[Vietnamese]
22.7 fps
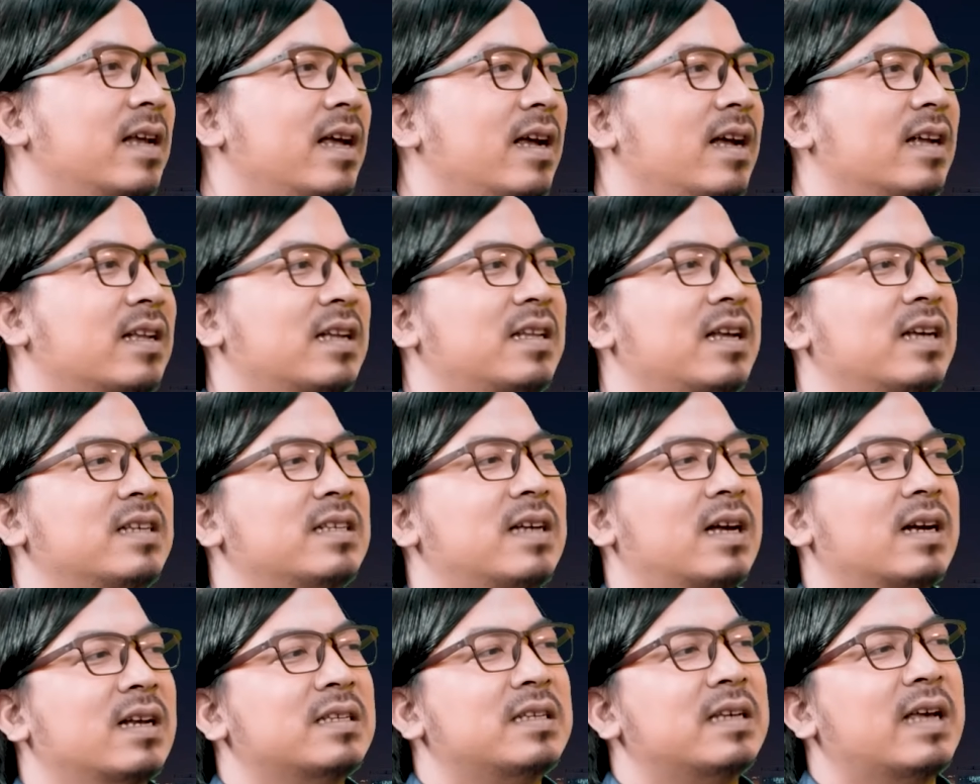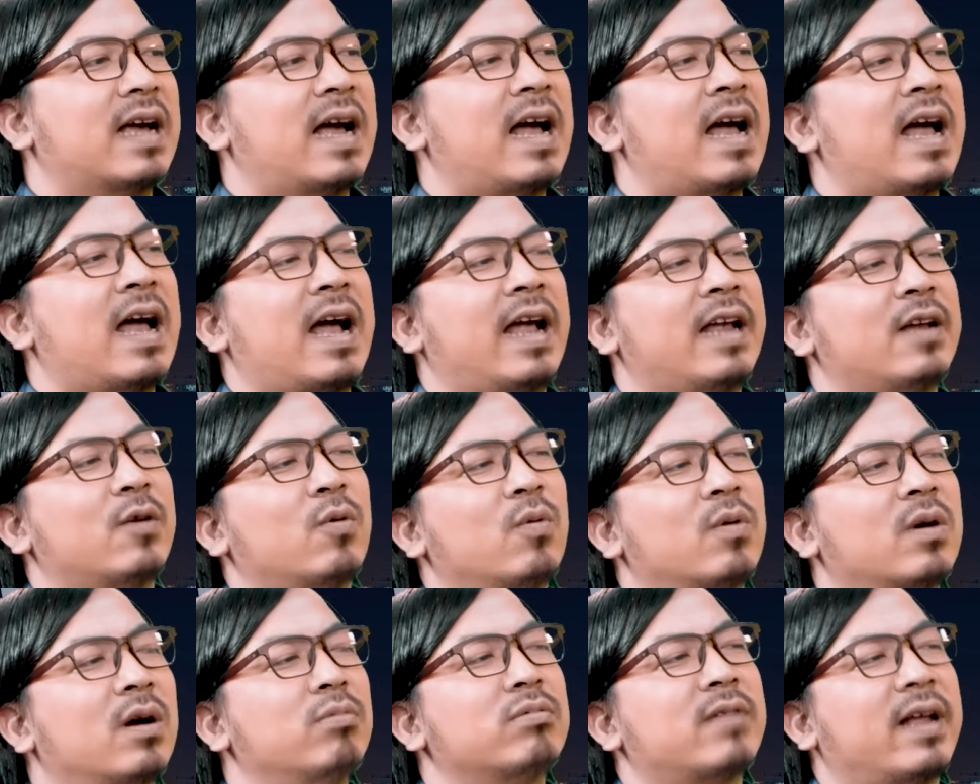để người ta thấy rằng là gì à anh
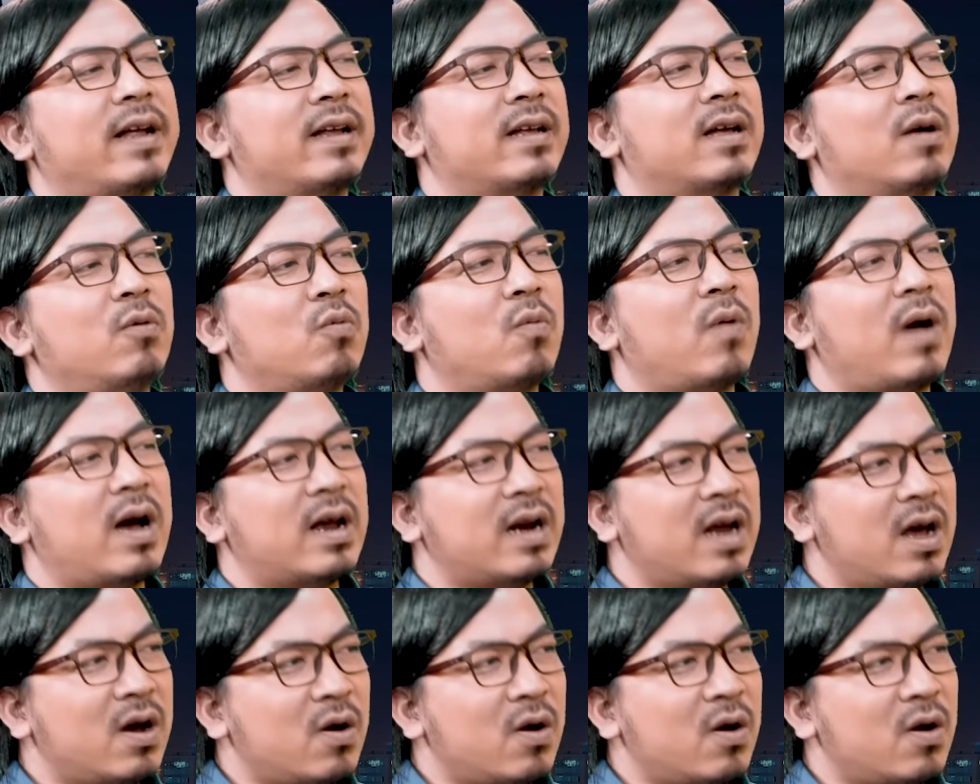cũng không thành công quá